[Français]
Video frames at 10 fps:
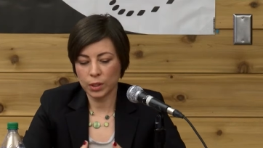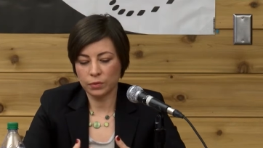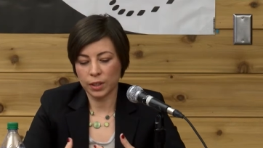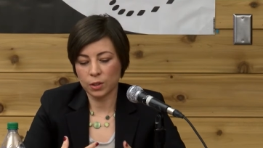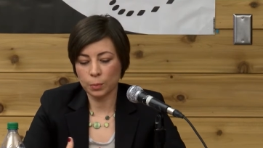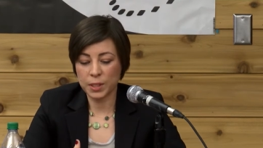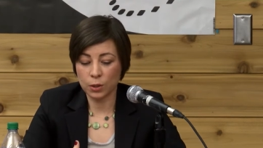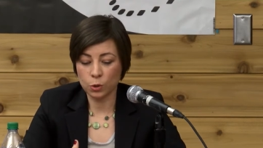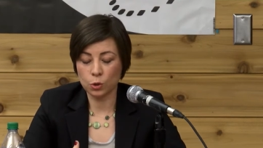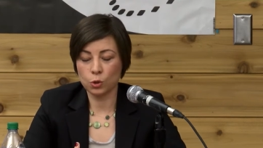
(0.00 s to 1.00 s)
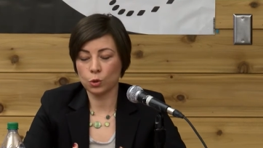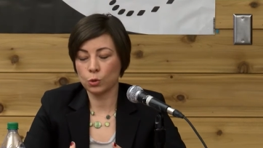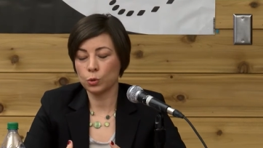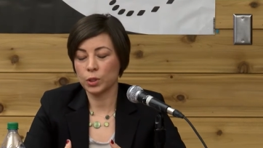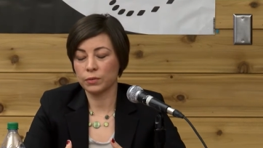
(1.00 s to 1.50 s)
des facteurs
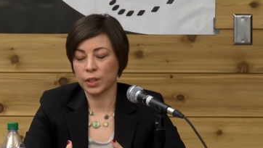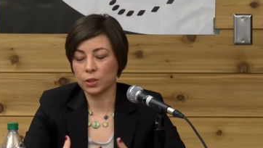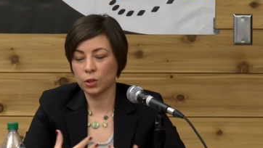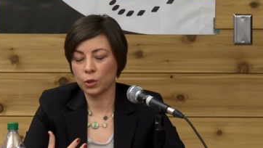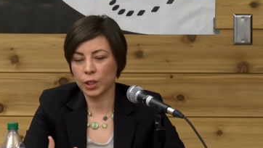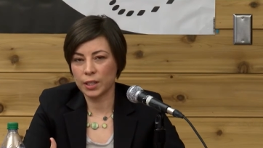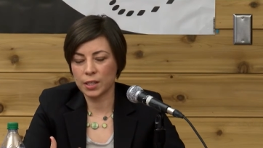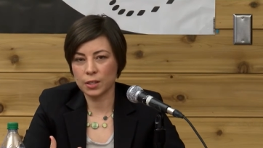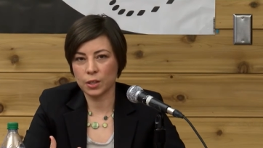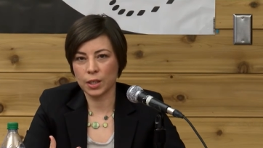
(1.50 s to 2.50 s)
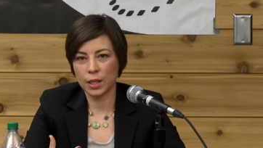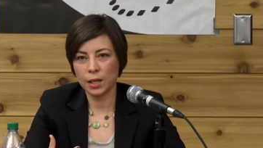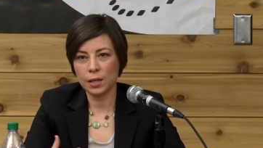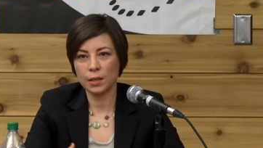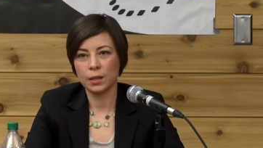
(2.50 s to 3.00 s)
psychosociaux, des facteurs
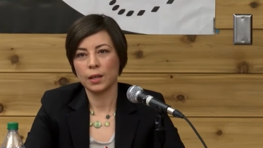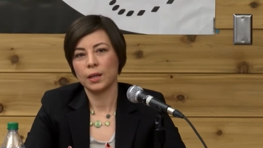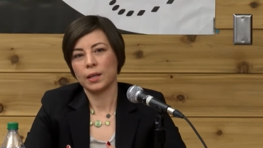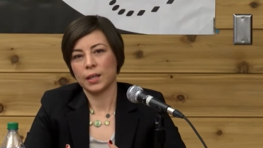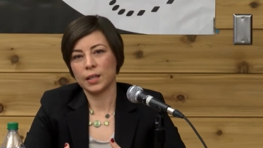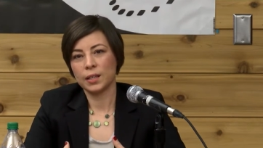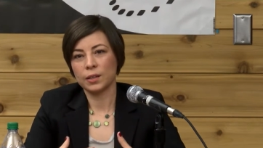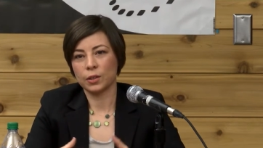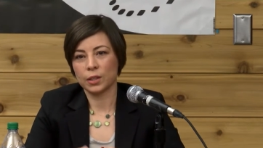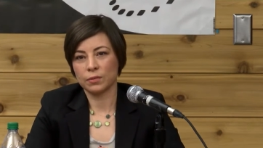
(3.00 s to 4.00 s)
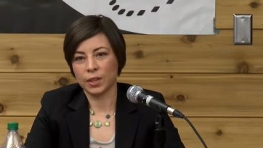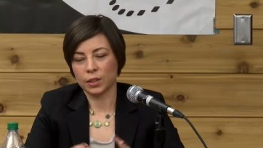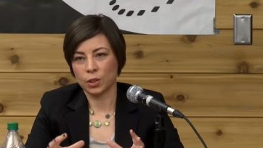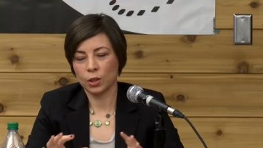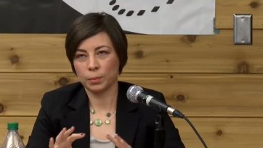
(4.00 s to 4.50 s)
organisationnels et euh, des
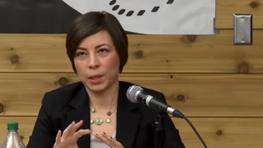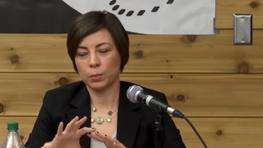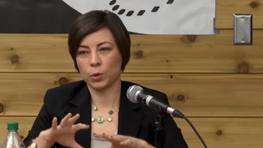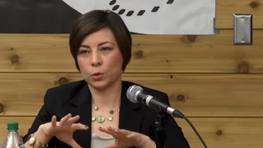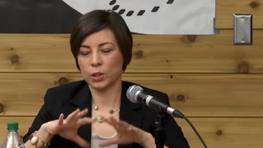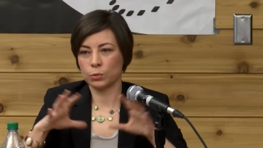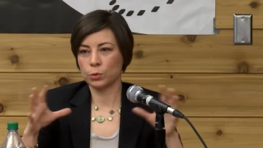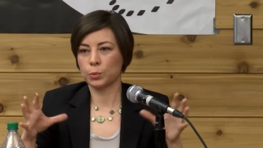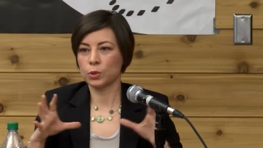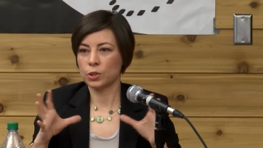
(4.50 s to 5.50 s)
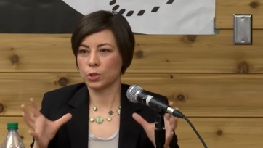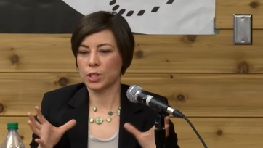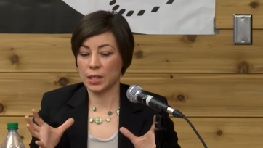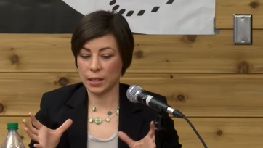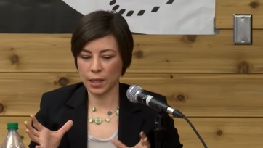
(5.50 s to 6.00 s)
facteurs même euh, au niveau plus
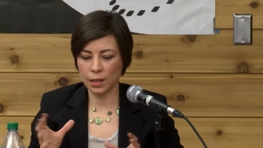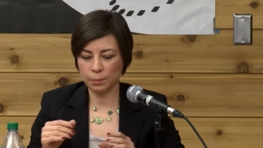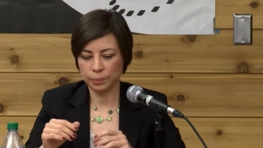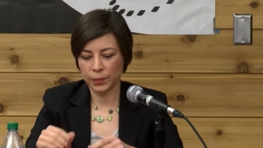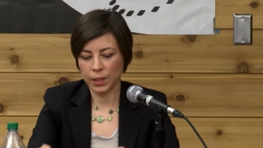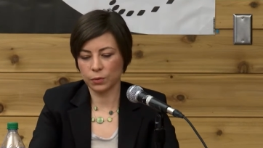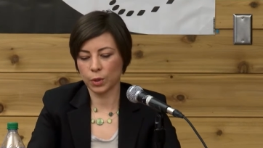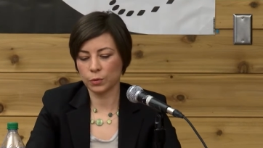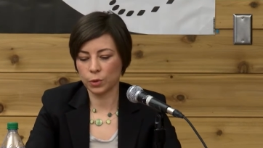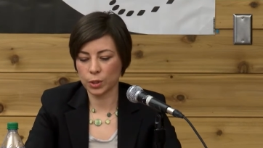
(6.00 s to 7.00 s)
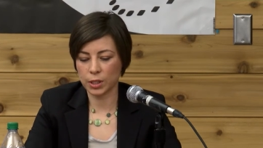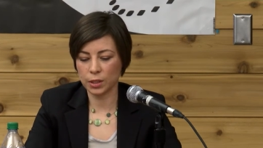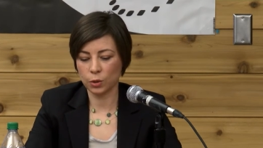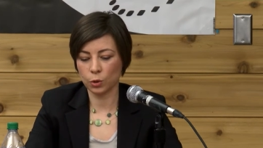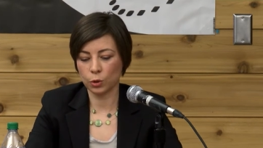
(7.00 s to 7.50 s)
sociétal qui vont
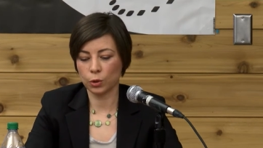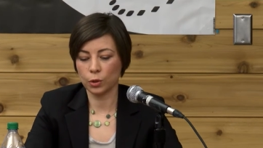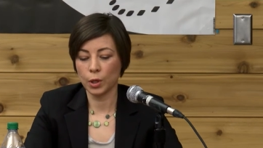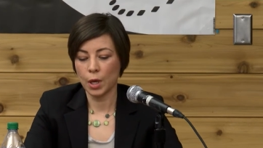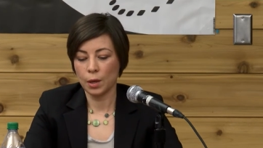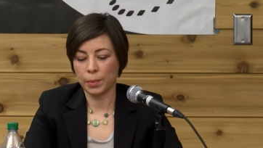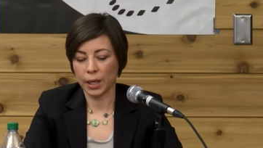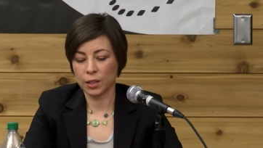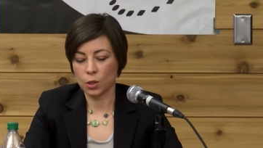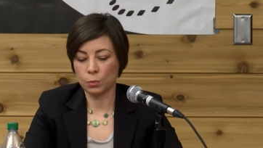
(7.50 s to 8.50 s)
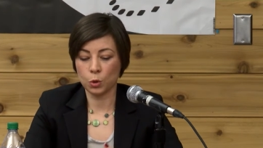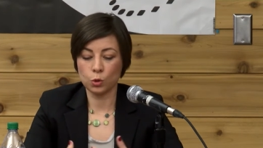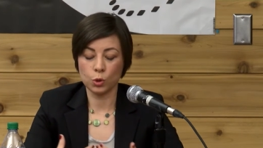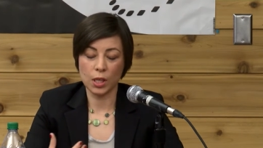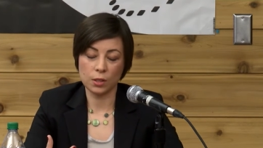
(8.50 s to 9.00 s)
influencer. Donc, euh, par exemple, le
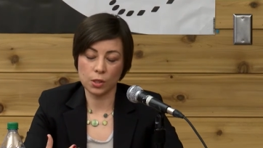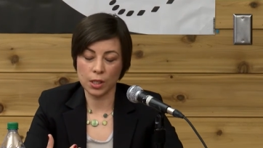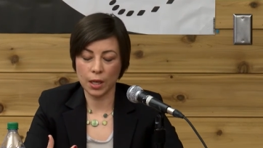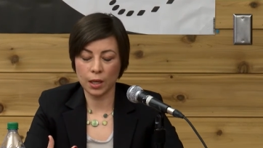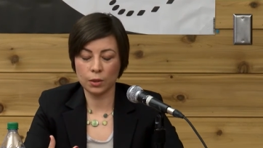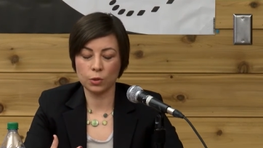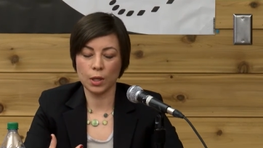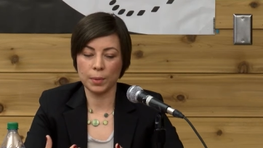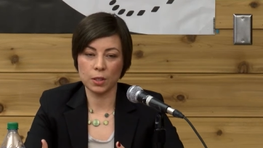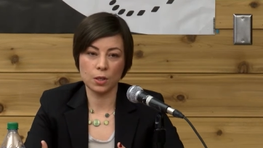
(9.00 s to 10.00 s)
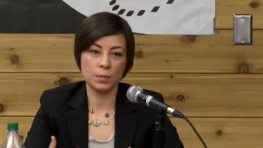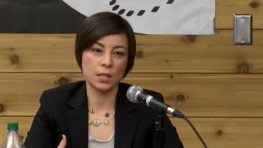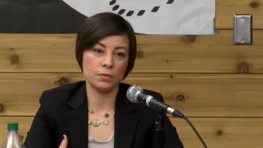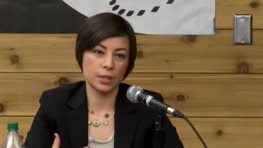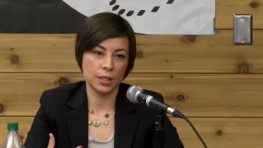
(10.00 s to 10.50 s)
soutien social dont la personne
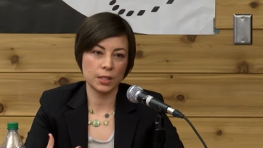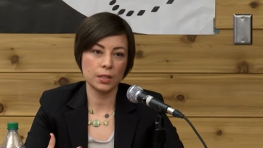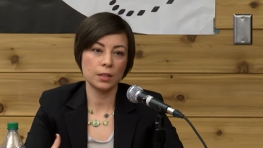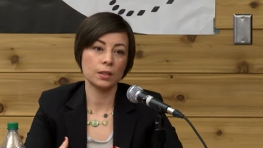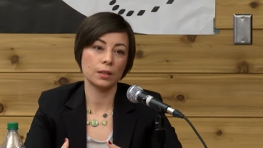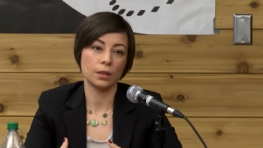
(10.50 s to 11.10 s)
bénéficie,